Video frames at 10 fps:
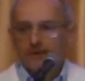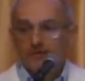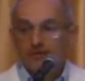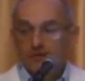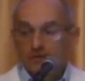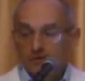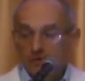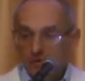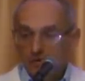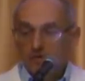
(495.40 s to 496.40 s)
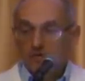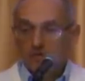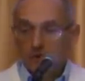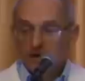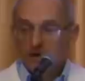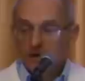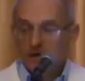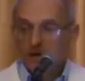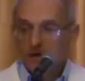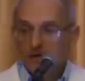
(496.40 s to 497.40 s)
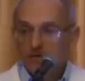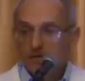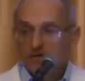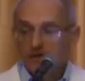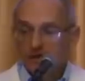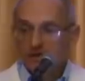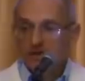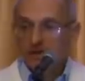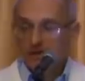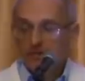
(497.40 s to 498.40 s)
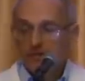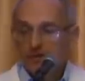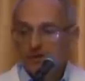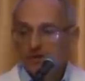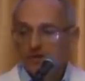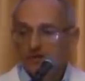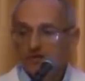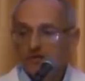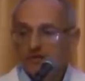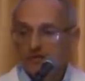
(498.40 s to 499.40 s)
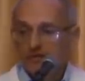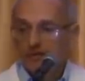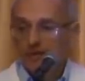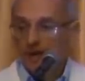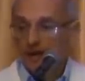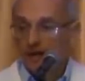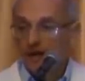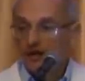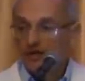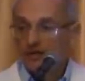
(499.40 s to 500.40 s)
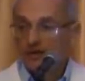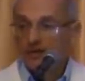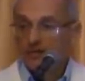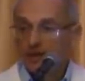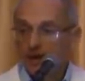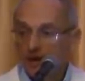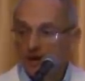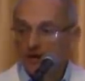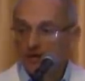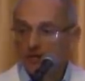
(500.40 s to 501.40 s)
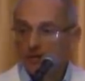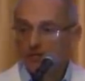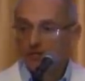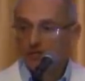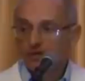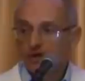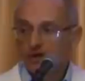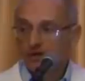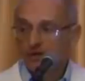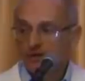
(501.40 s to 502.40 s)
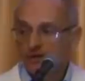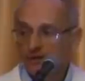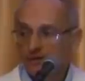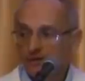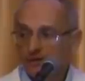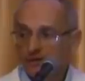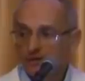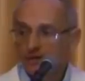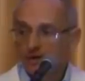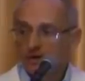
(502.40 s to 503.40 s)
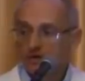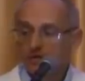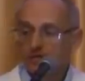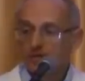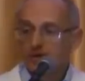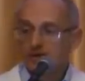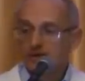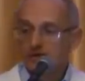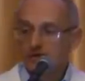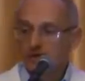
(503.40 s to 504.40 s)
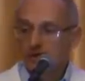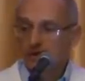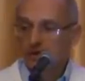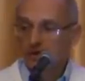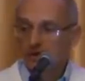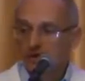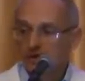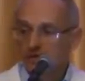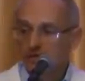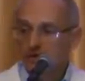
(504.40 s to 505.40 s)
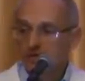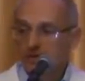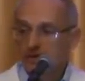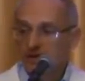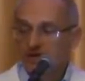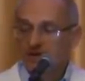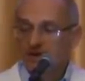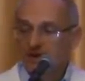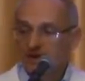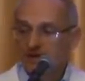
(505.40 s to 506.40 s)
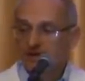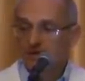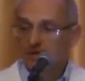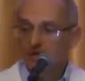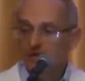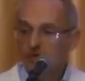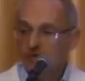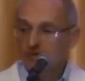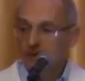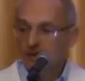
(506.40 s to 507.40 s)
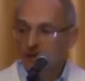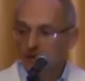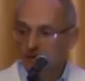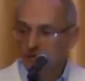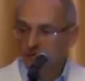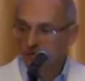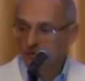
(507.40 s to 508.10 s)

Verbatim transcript: Вот. Но мать это та, которая вырастила ребенка. И она еще за это благо огромное получает. Одной моей знакомой девушке поставили диагноз туберкулез придатков.